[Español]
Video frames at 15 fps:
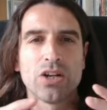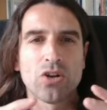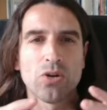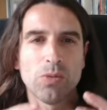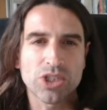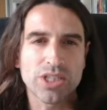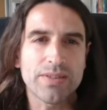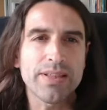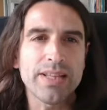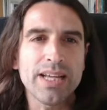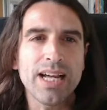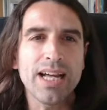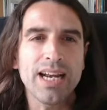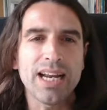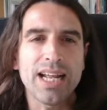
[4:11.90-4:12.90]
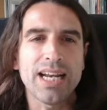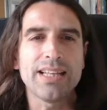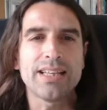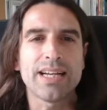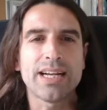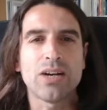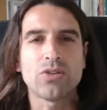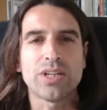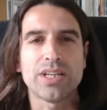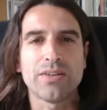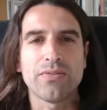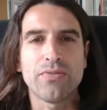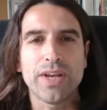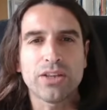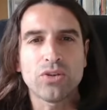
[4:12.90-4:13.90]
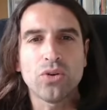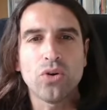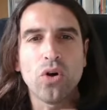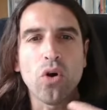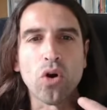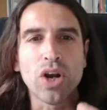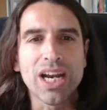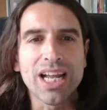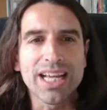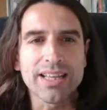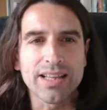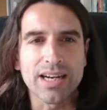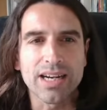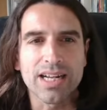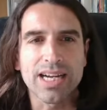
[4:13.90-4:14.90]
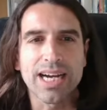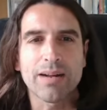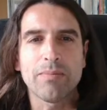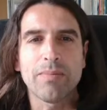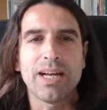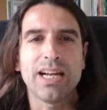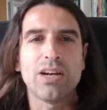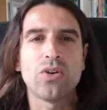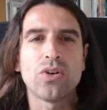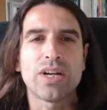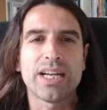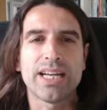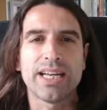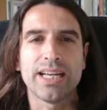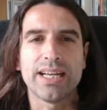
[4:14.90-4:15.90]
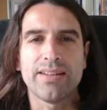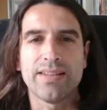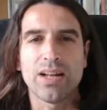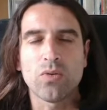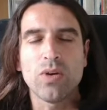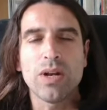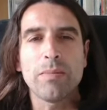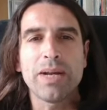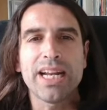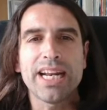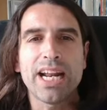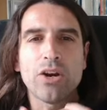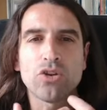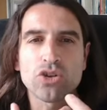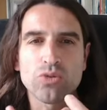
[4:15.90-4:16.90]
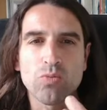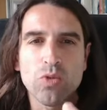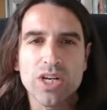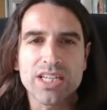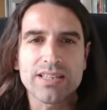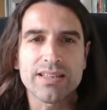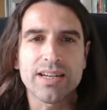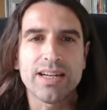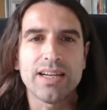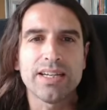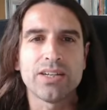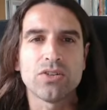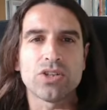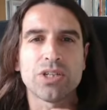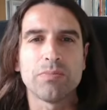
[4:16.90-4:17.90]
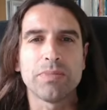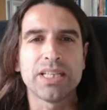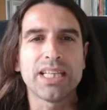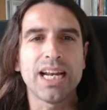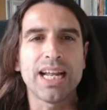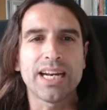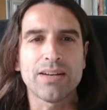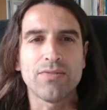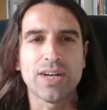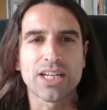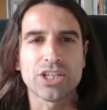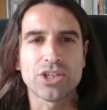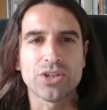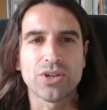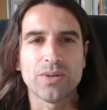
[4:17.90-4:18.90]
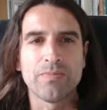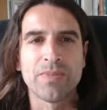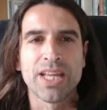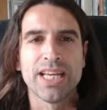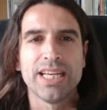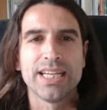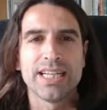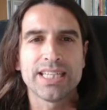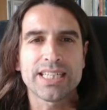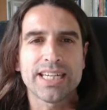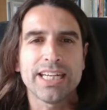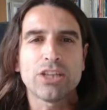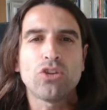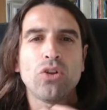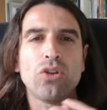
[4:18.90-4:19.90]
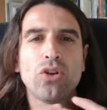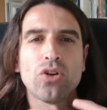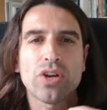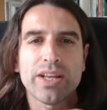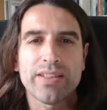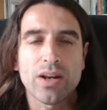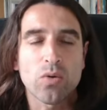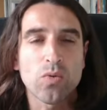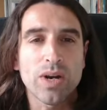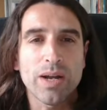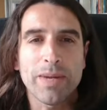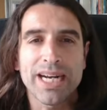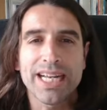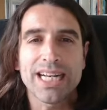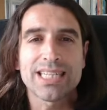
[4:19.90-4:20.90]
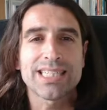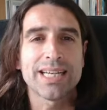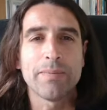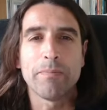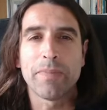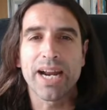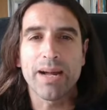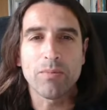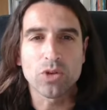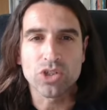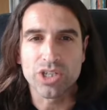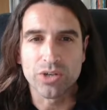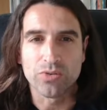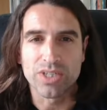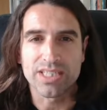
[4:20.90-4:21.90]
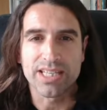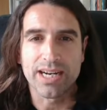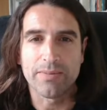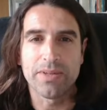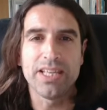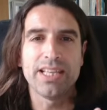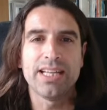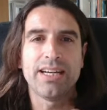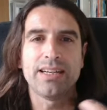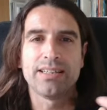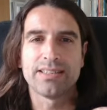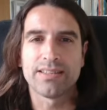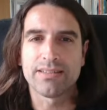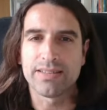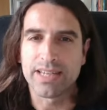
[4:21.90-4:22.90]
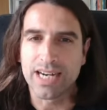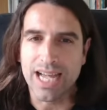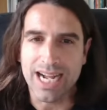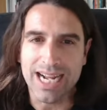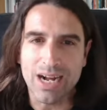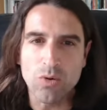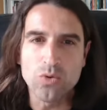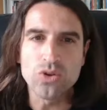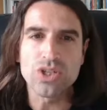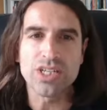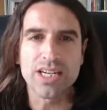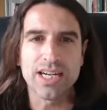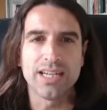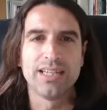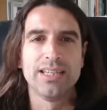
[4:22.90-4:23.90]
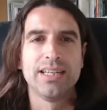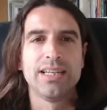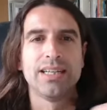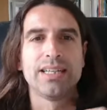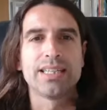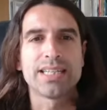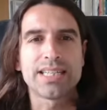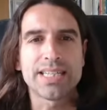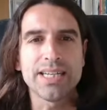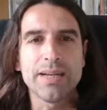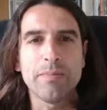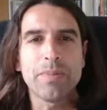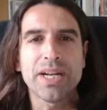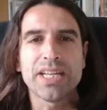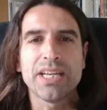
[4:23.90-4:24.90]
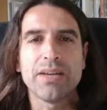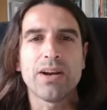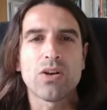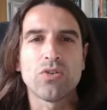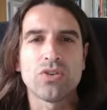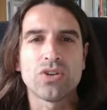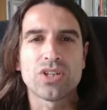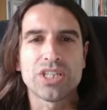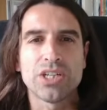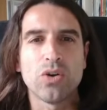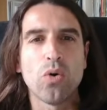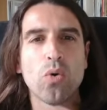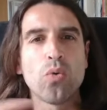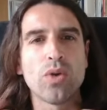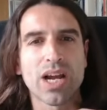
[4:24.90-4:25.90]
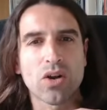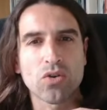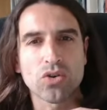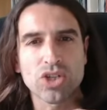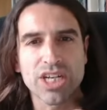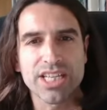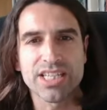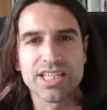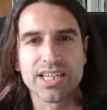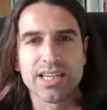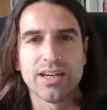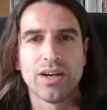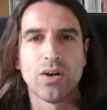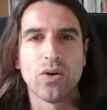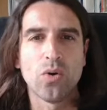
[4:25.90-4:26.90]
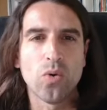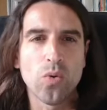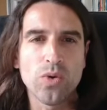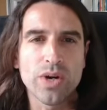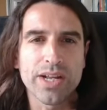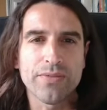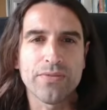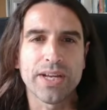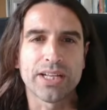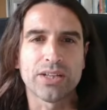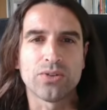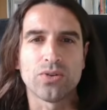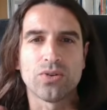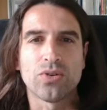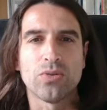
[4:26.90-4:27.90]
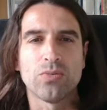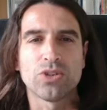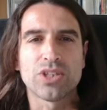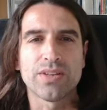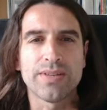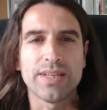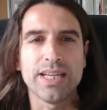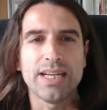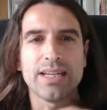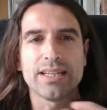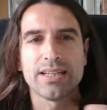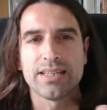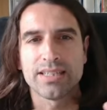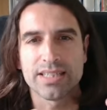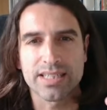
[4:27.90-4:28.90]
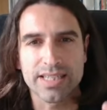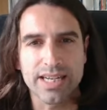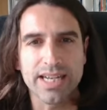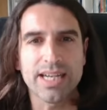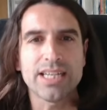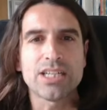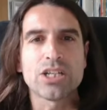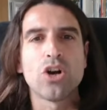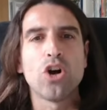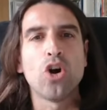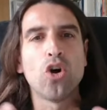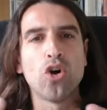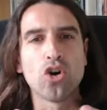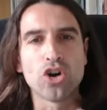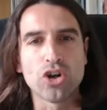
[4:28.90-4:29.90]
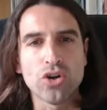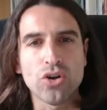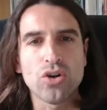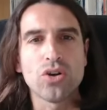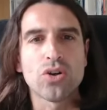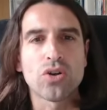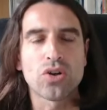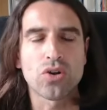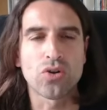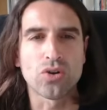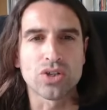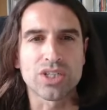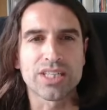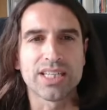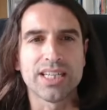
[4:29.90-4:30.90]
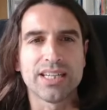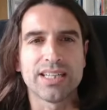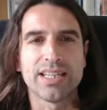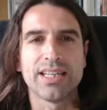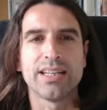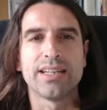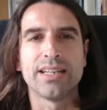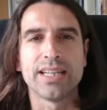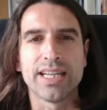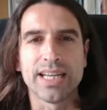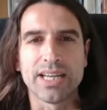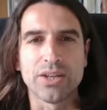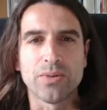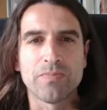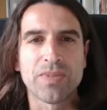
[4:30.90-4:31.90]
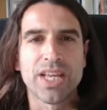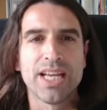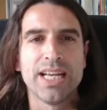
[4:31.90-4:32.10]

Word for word: Como os decía, la ley de causa y efecto o ley del karma, lo que de alguna manera nos muestra y nos invita a la reflexión es que todo lo que de alguna manera sembramos en nuestra vida, es decir, la causa, siempre lleva consigo una cosecha, un efecto. Como os decía, seas o no consciente de ello.